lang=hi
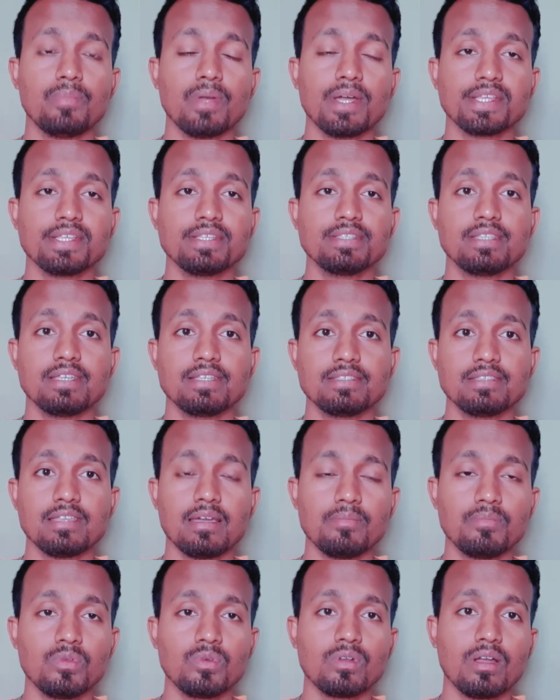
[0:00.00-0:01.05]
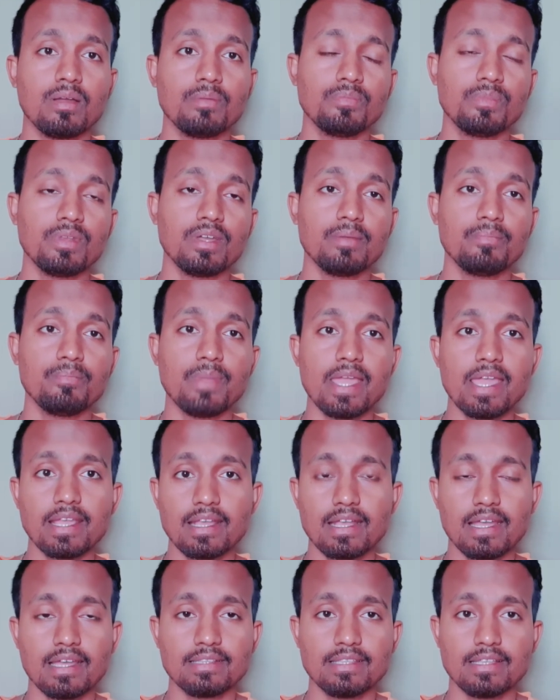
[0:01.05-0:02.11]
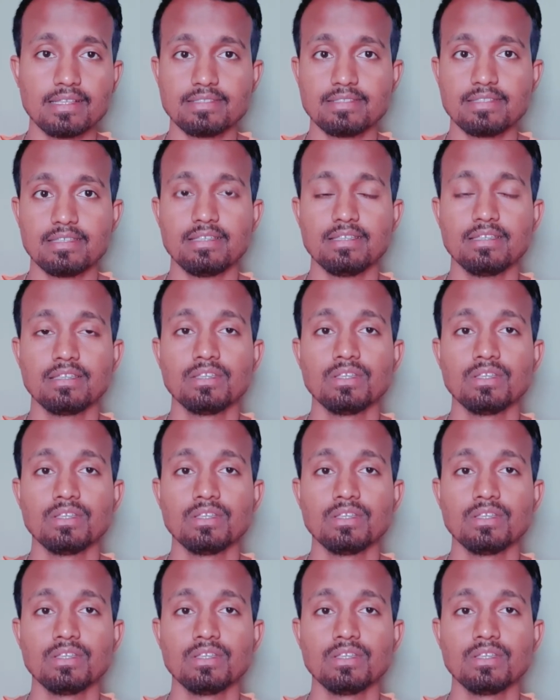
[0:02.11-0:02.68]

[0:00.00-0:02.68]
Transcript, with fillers: पाकिस्तान से आप लोग अपना बैंक खाता से